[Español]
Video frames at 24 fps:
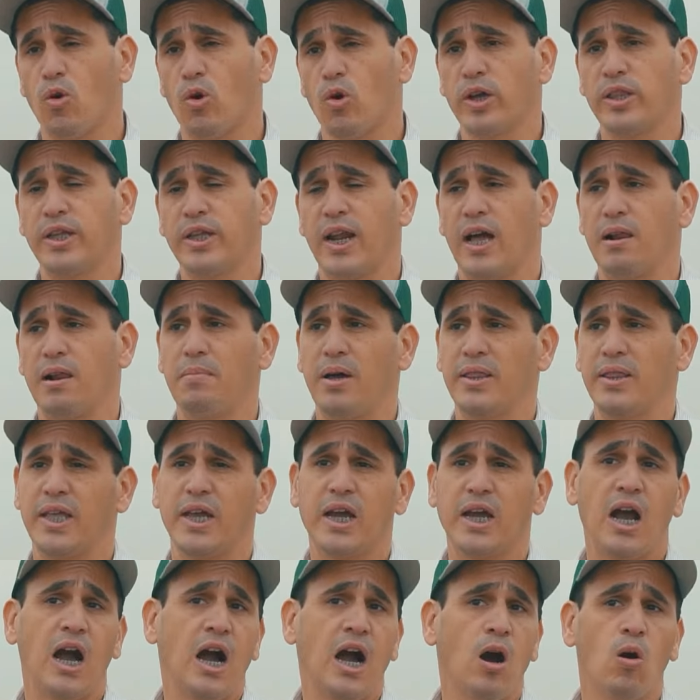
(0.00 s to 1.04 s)
lo general
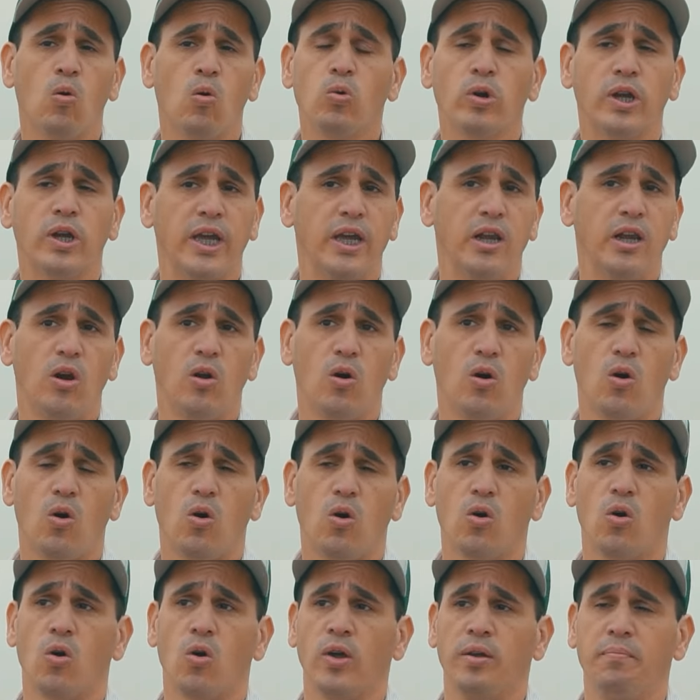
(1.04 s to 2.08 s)
maneja un
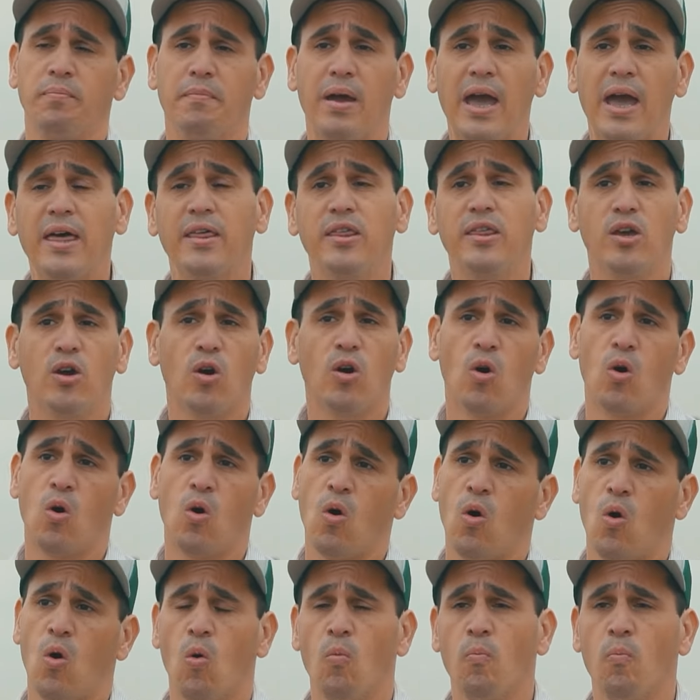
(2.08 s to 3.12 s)
kilo y medio
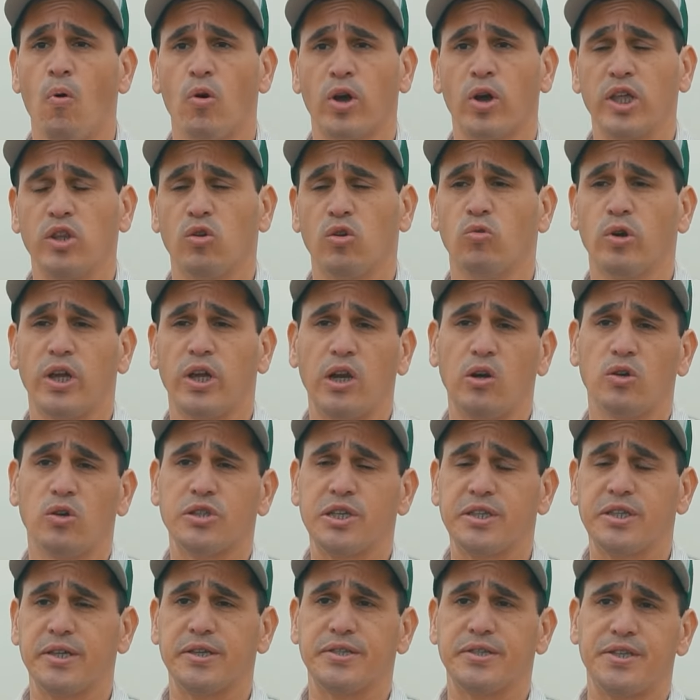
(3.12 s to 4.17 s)
o un poquito, un kilo
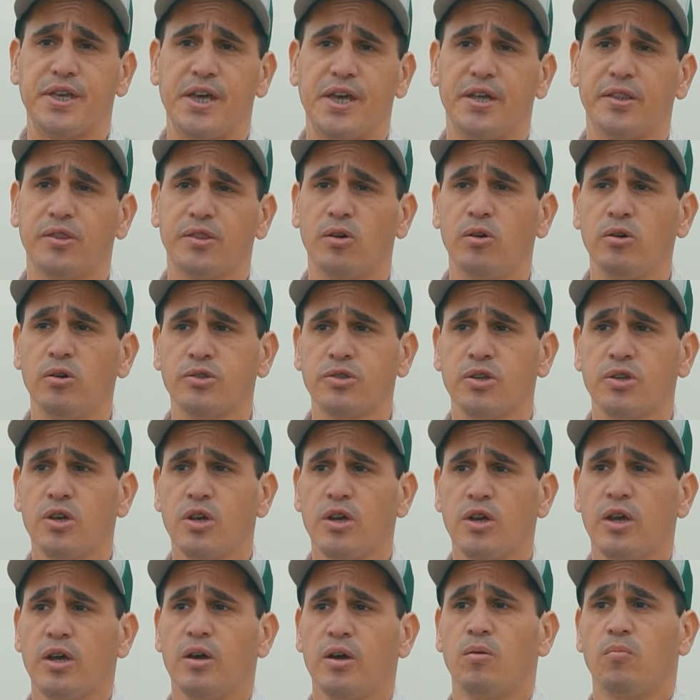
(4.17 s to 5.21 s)
700,
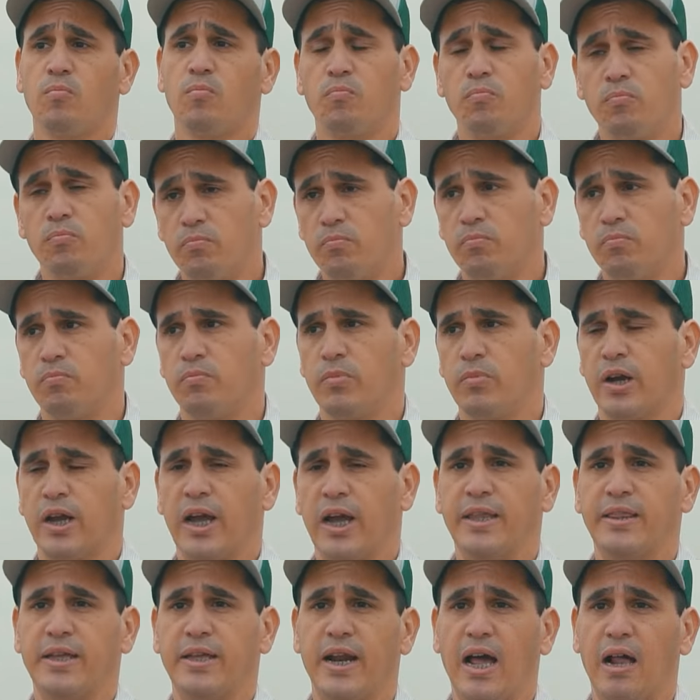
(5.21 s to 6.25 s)

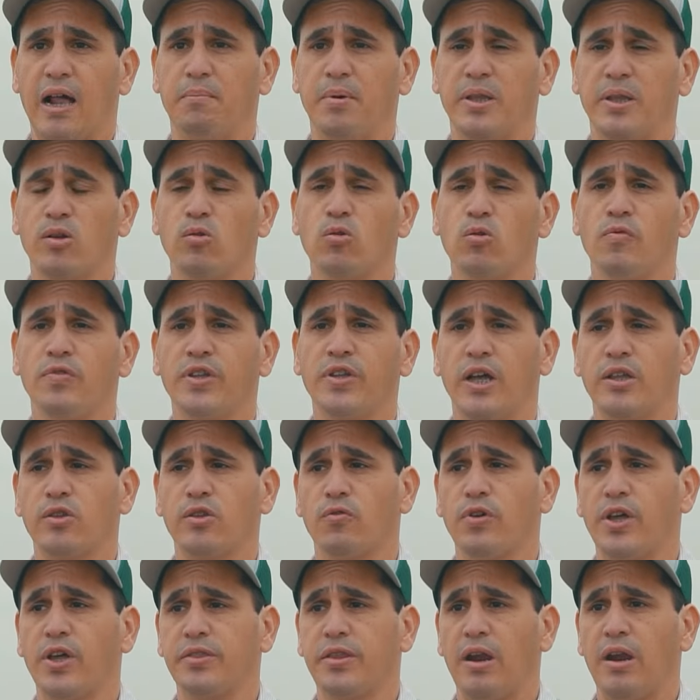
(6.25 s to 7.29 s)
generalmente un
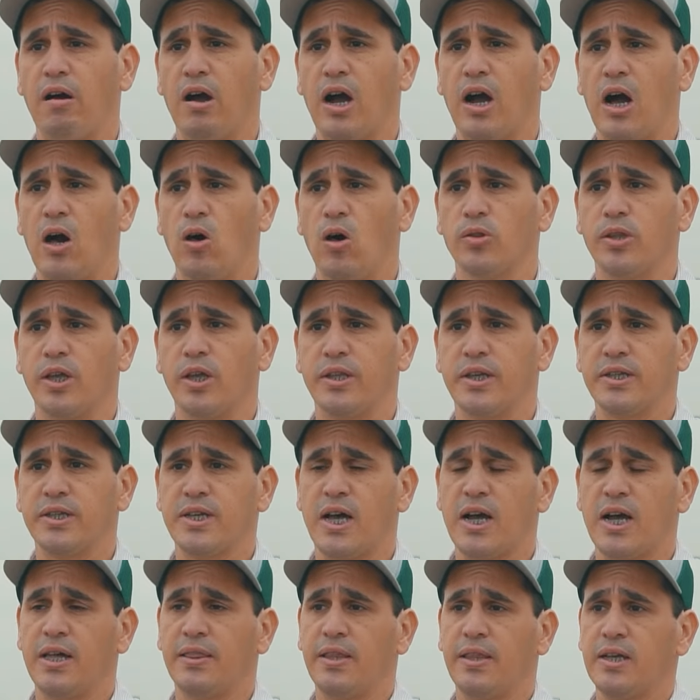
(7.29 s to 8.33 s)
confinamiento bien trabajado tiene
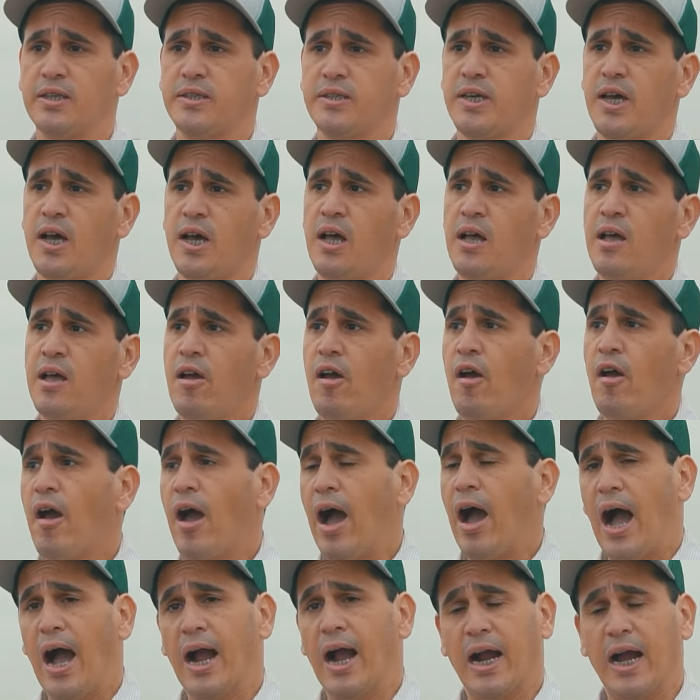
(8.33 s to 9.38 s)
esas ganancias.
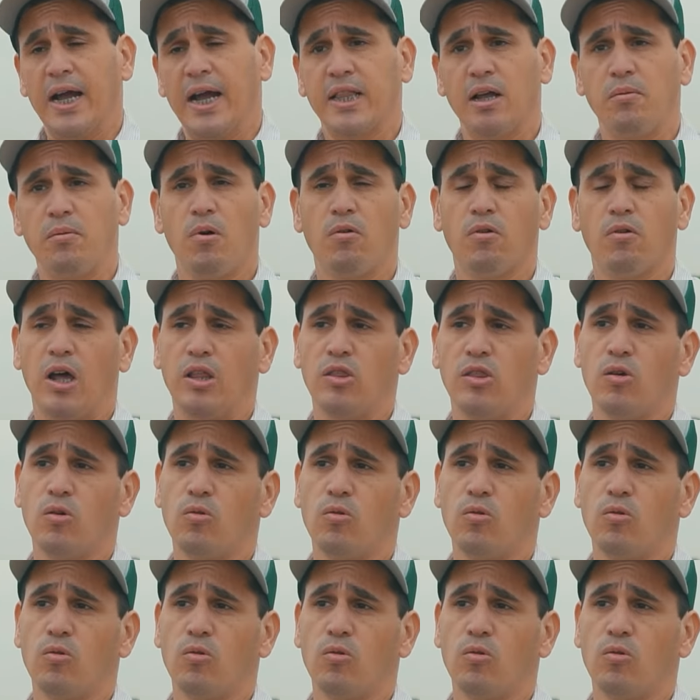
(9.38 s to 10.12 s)
Acá estamos hablando